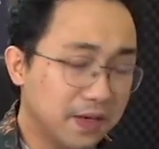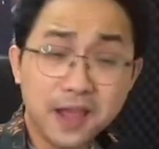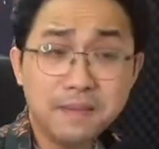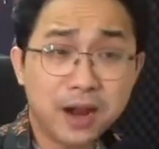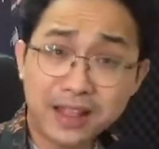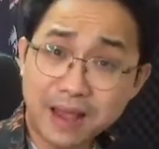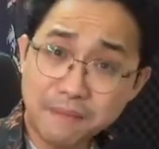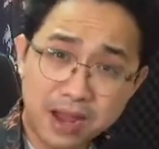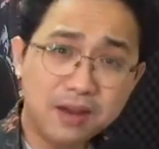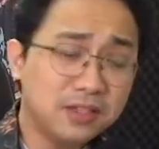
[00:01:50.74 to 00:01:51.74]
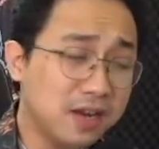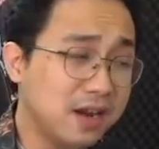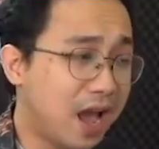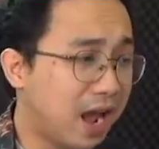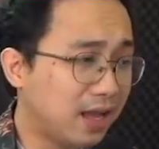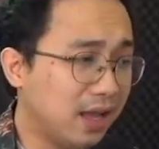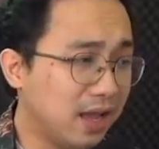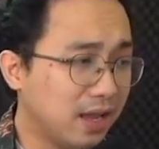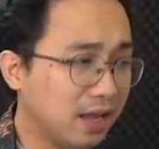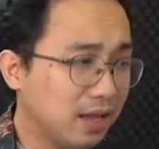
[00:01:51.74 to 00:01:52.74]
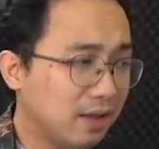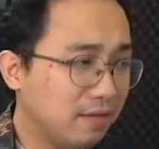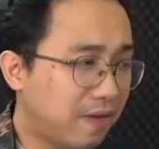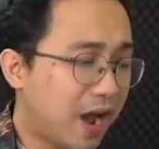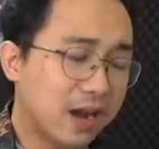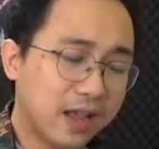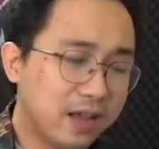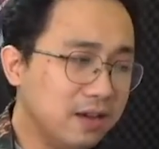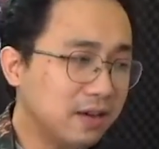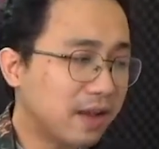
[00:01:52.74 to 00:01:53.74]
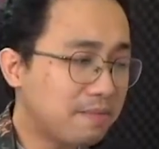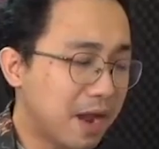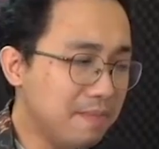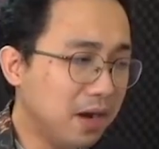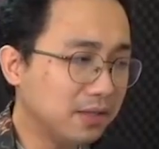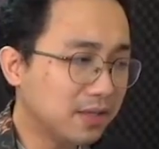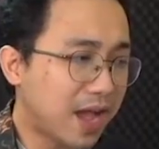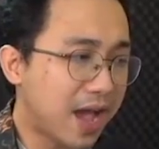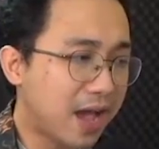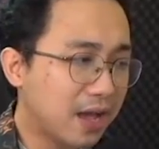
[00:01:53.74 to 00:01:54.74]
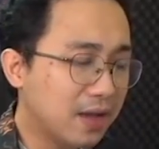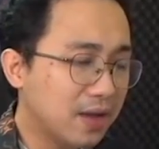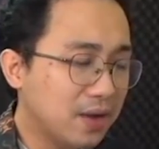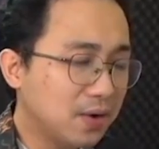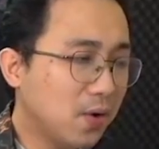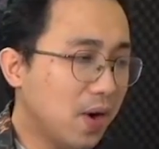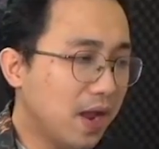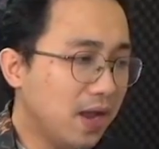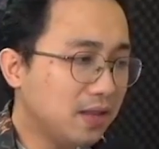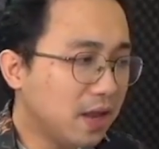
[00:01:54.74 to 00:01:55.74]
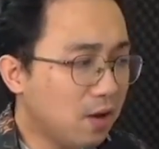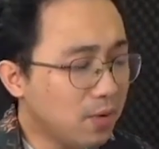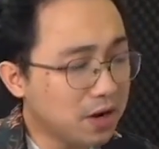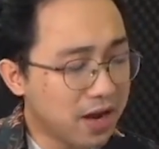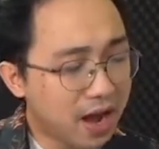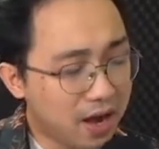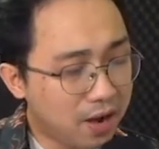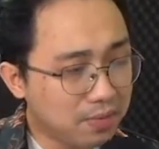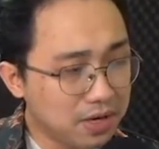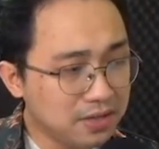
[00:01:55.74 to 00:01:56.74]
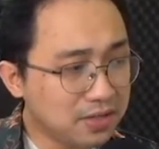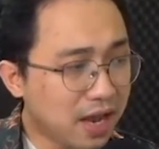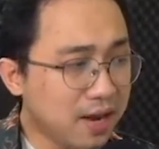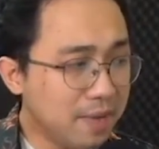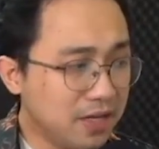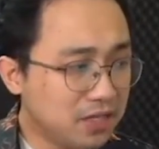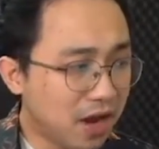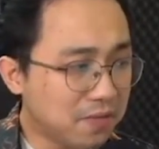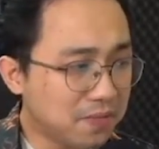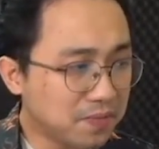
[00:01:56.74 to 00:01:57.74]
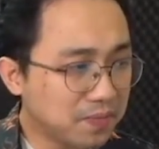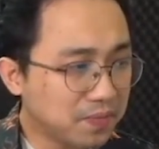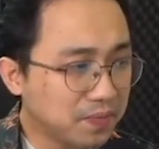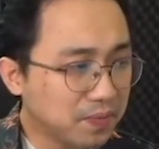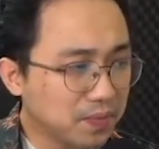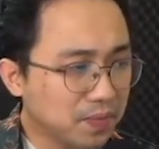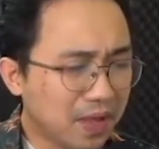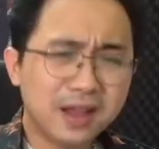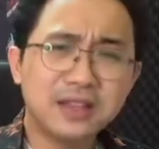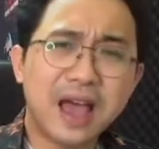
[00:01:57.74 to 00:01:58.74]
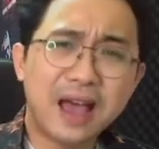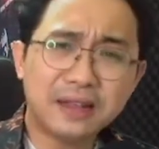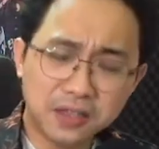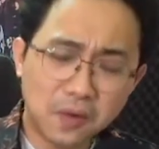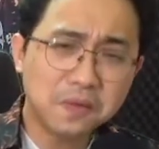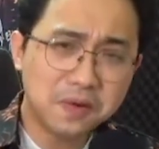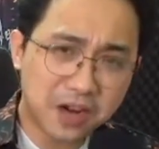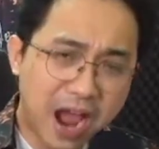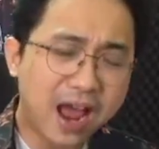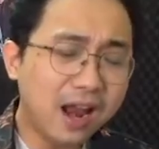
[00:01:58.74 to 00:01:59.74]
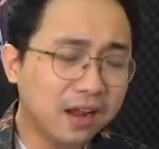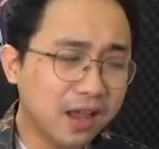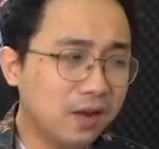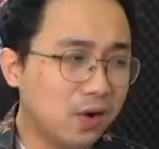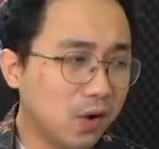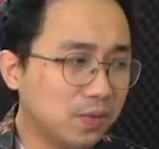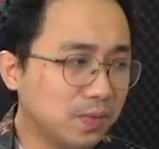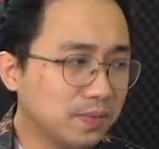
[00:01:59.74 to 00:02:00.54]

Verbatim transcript: Khi mà cái thang máy nó dừng lại ấy và cánh cửa thang máy mở ra, cô ấy thấy có một người đàn ông đứng sẵn ở bên trong. Anh ta trông khá là kỳ cục.